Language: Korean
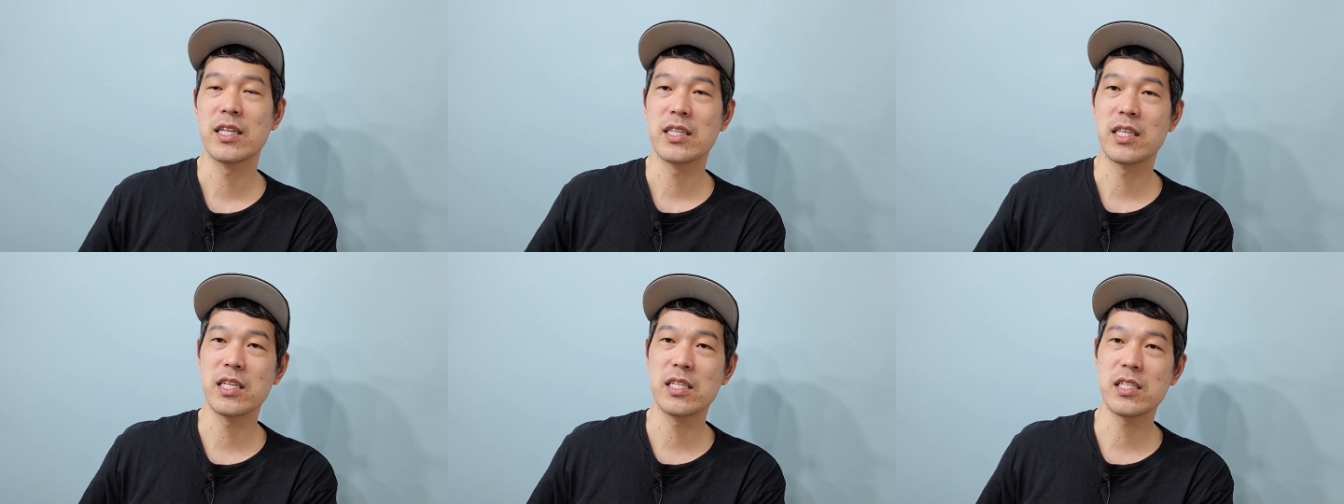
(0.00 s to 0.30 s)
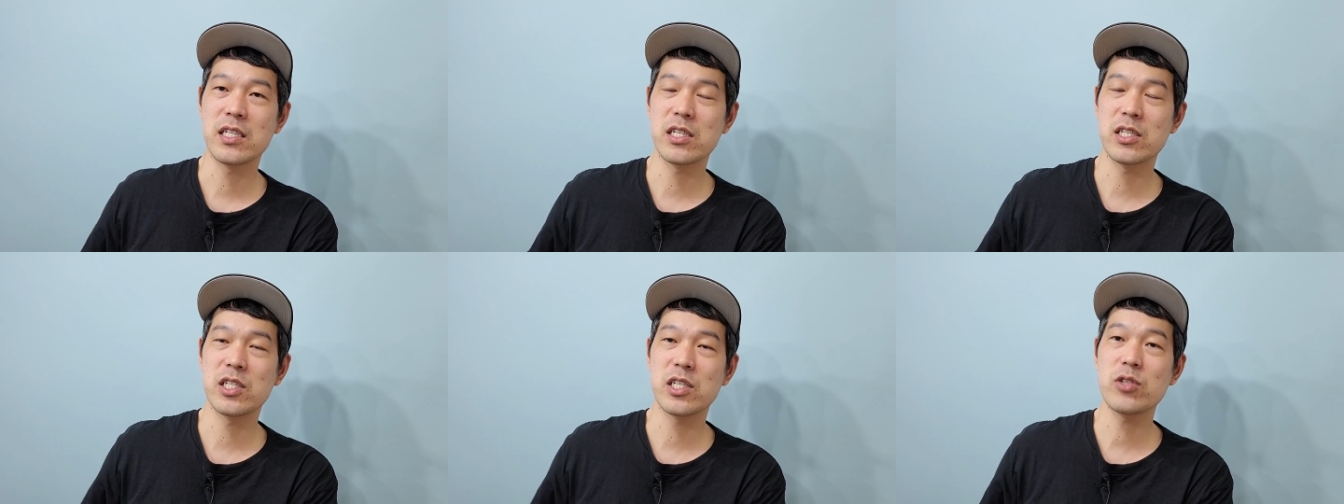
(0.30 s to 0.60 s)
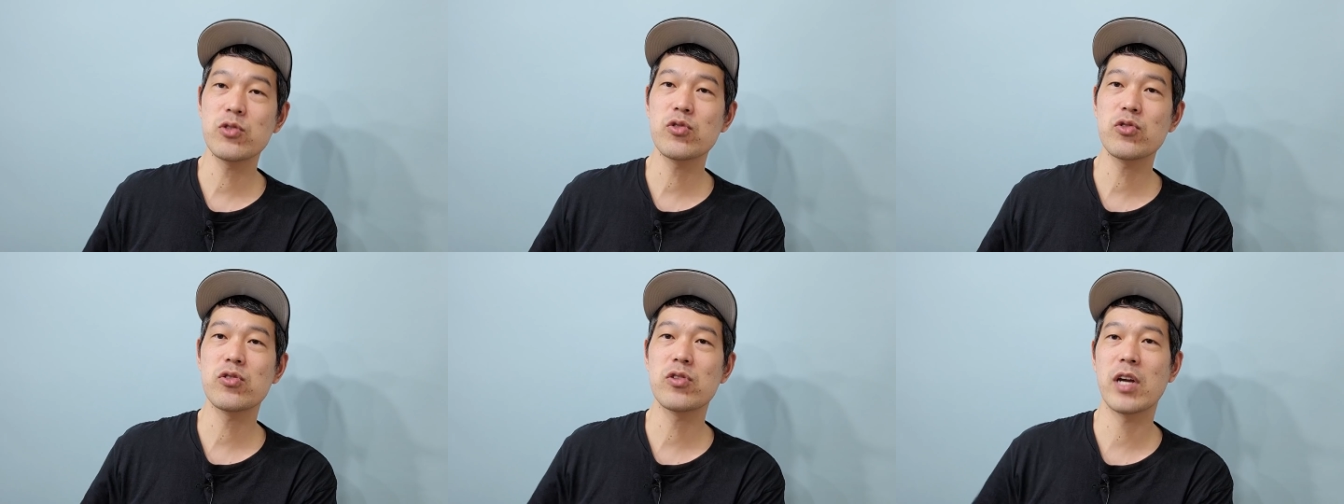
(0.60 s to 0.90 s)
디스크
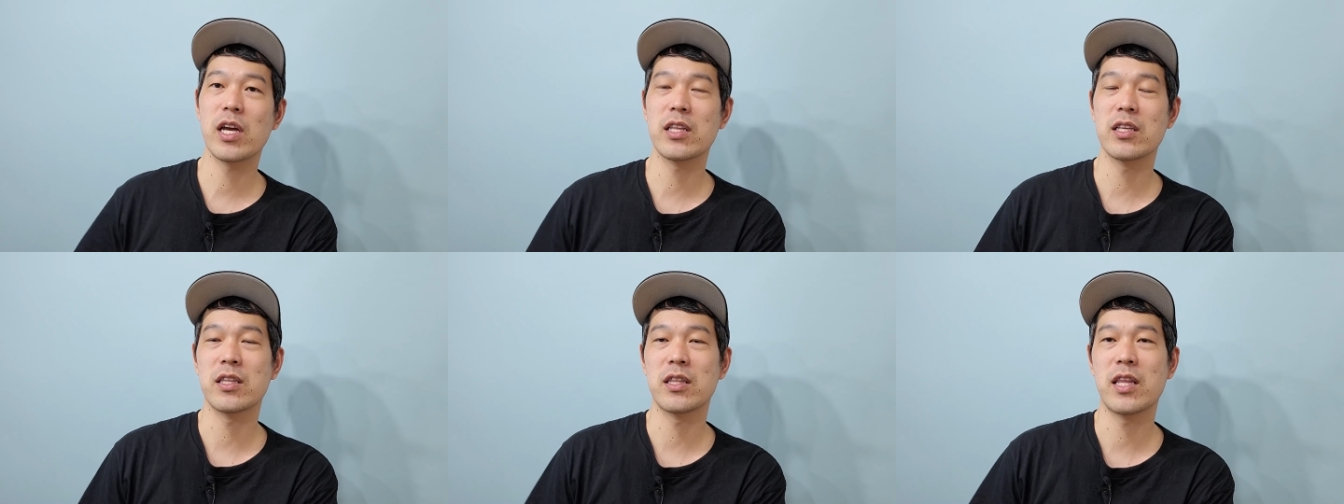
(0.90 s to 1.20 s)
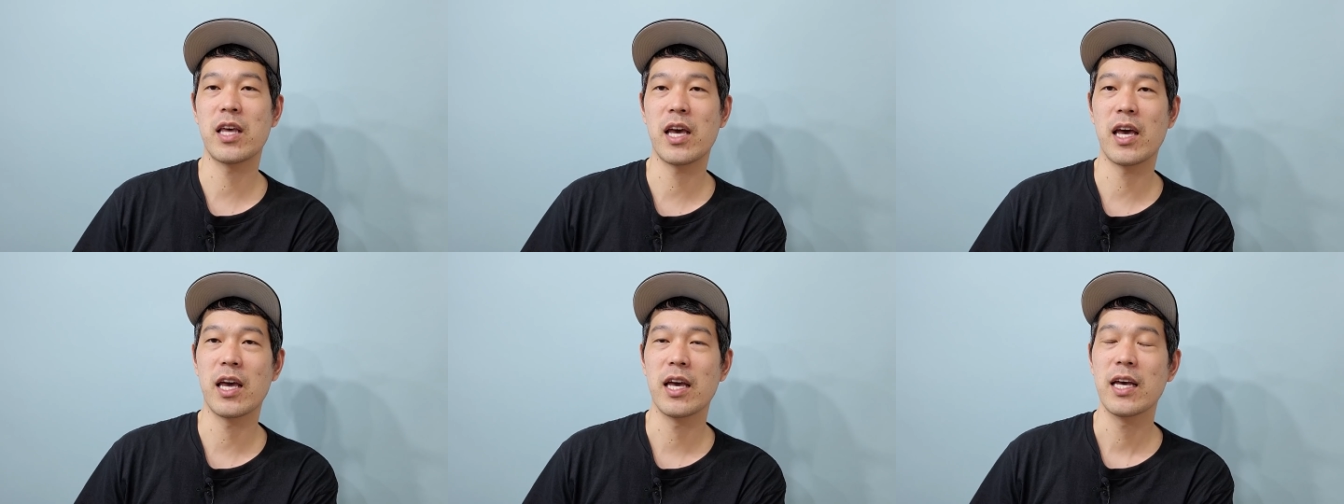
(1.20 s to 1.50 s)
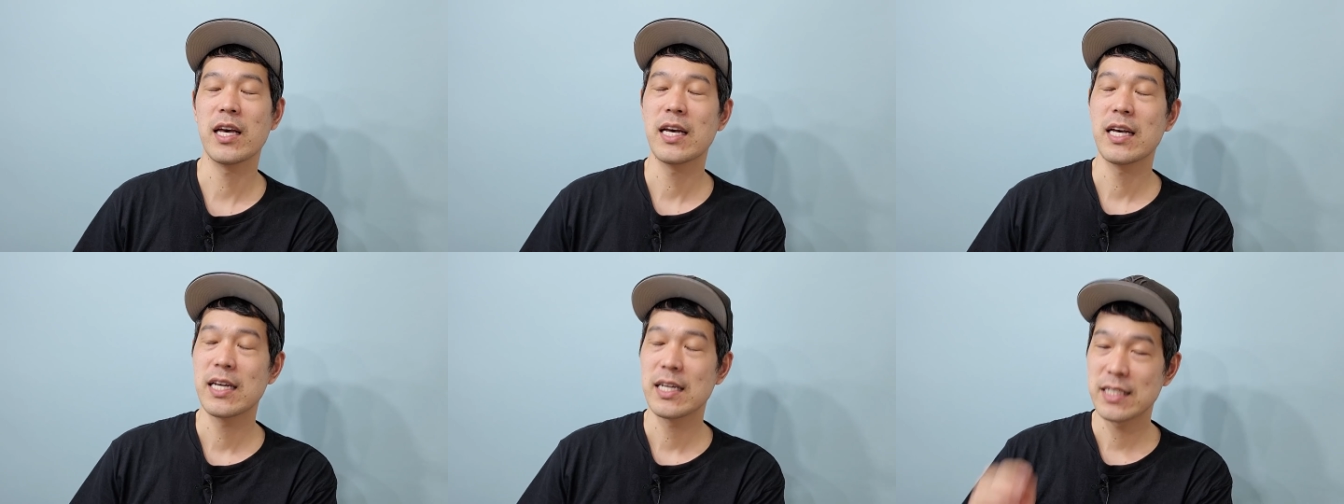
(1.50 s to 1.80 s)
시술을 했는데
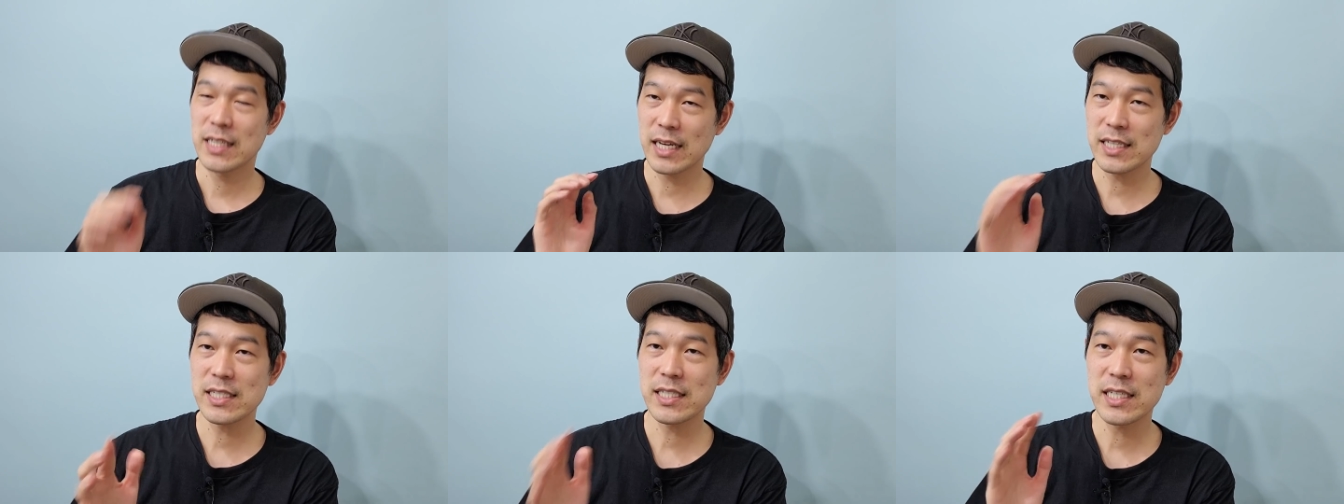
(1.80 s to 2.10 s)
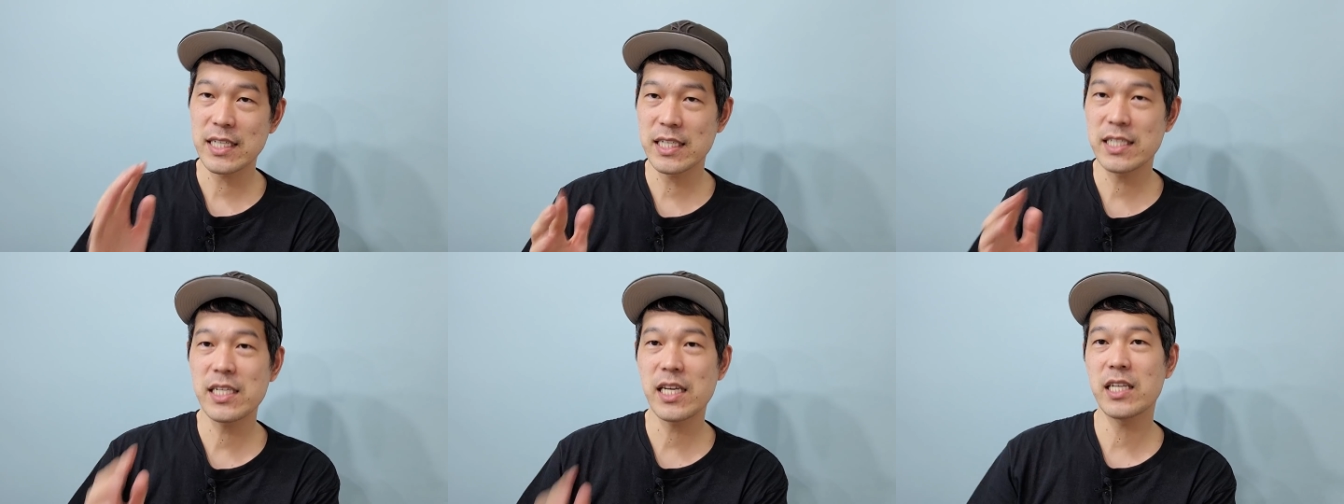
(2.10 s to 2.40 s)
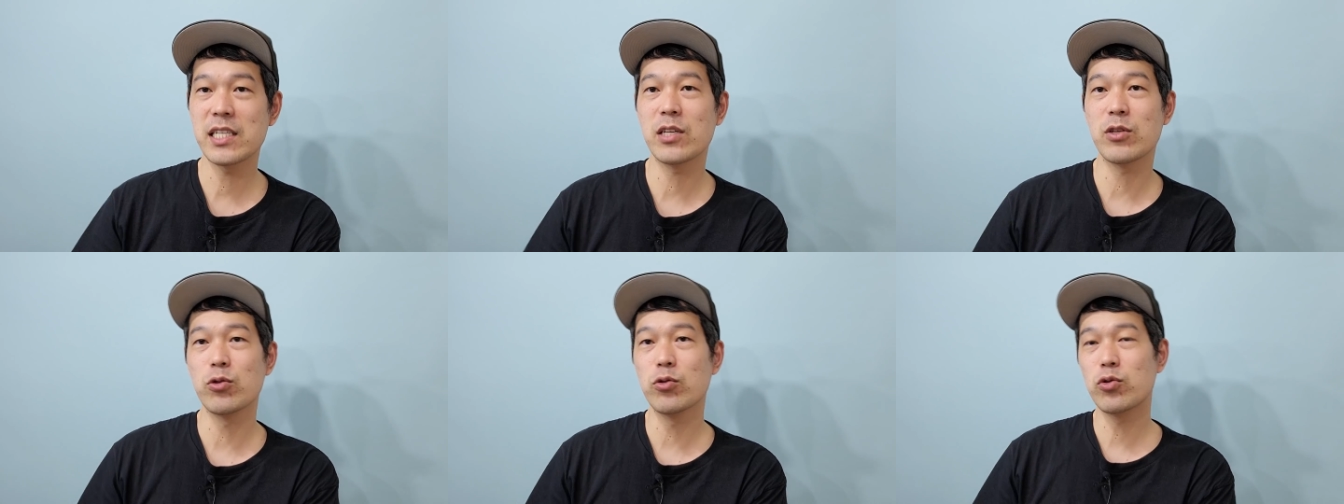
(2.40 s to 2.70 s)
사실 이제
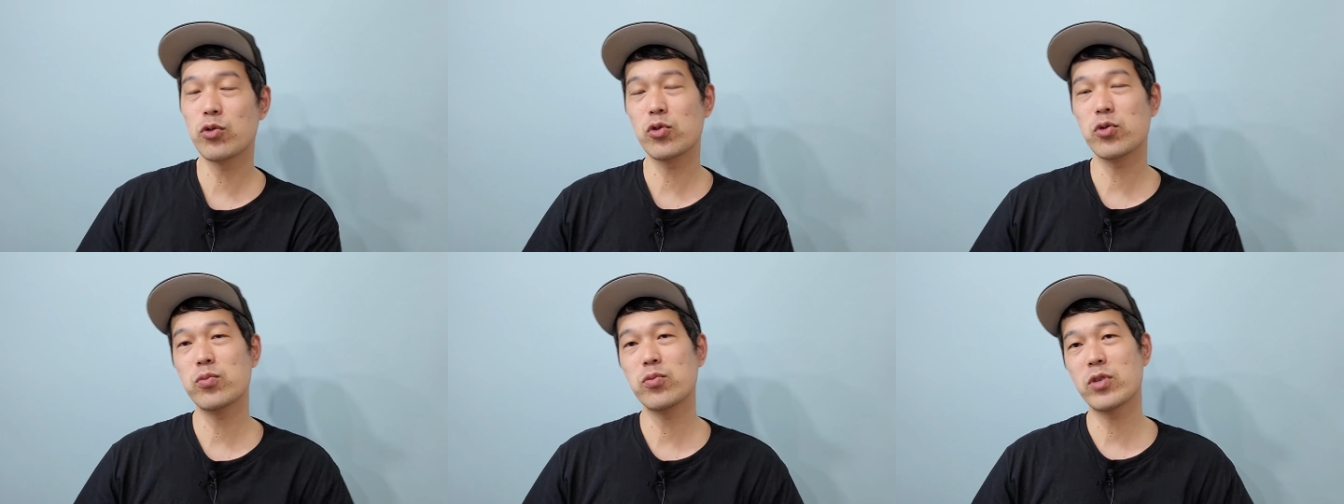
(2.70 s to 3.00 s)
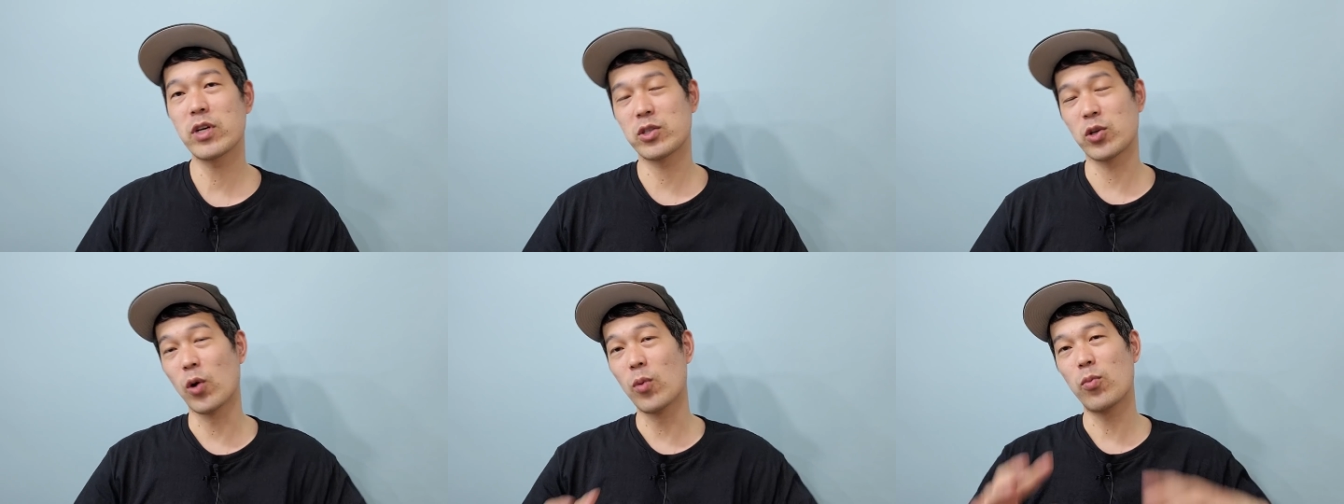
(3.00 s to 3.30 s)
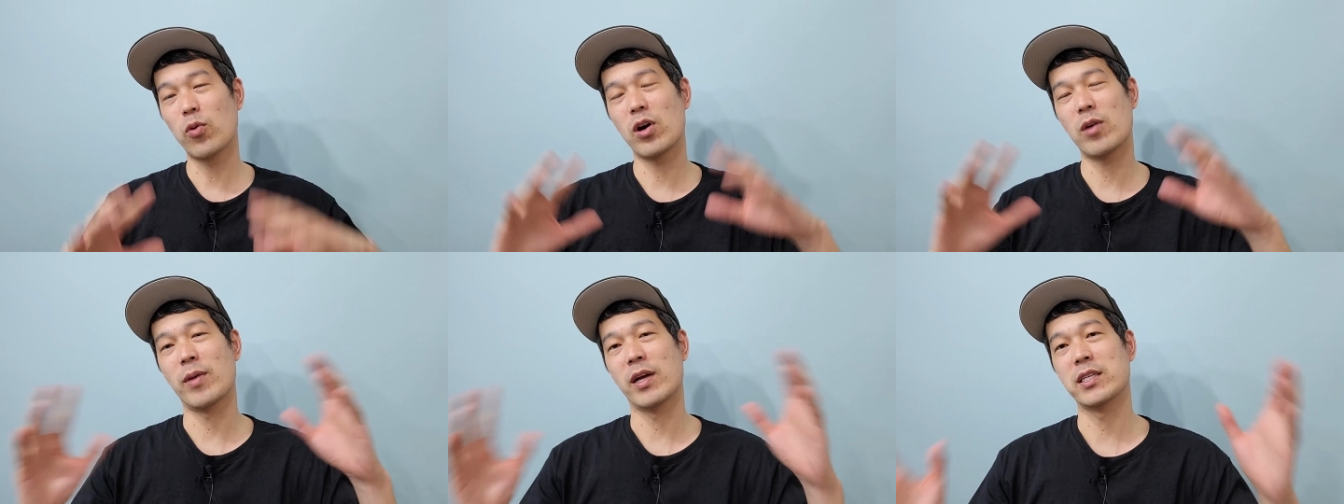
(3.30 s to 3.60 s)
이제 유튜브가
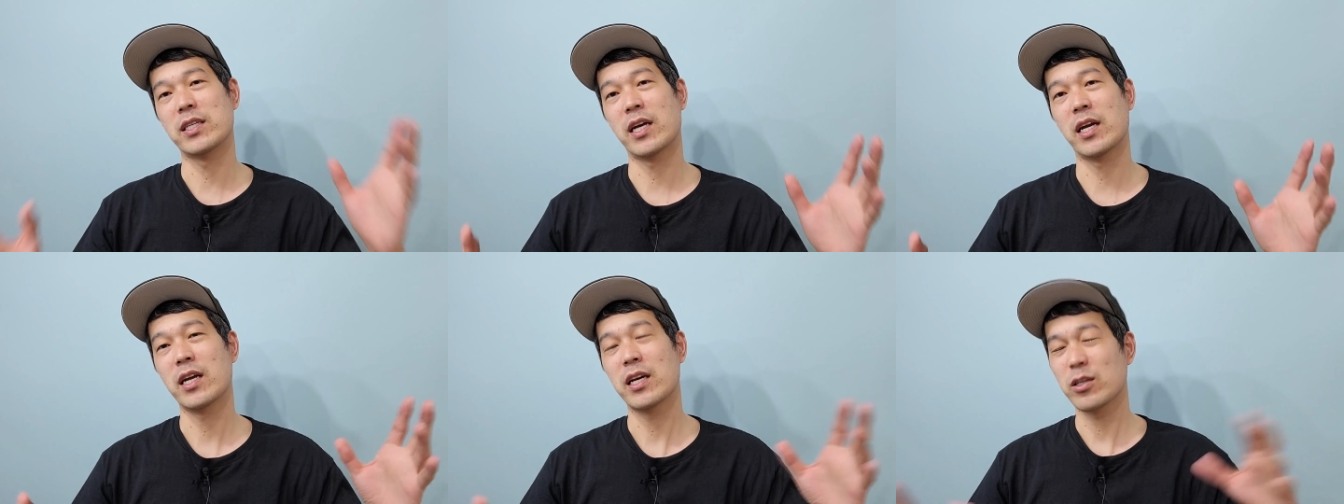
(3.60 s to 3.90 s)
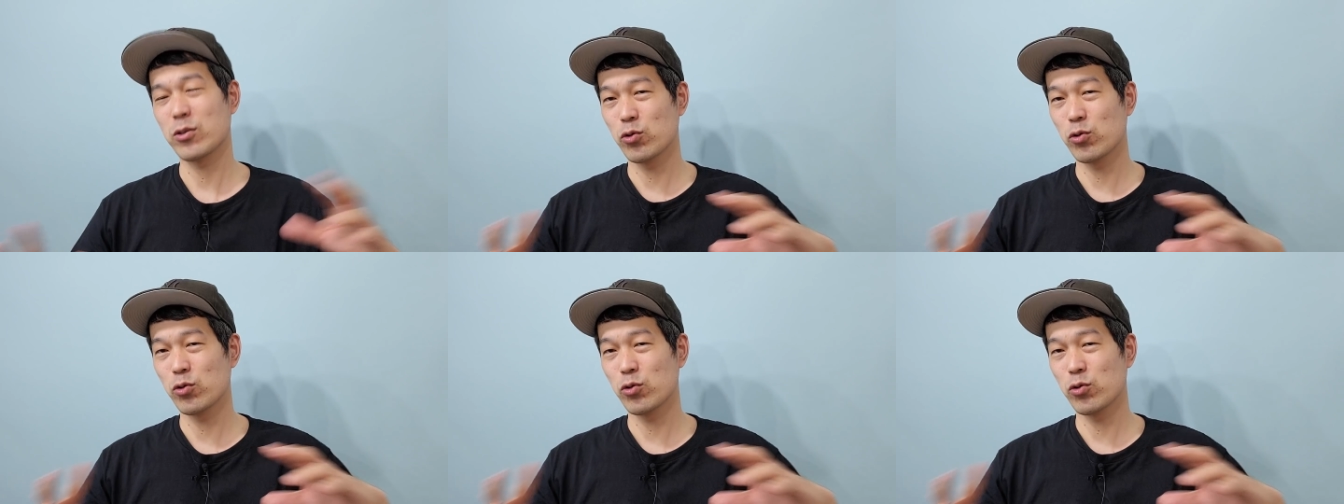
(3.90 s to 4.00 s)
정보가 많잖아요.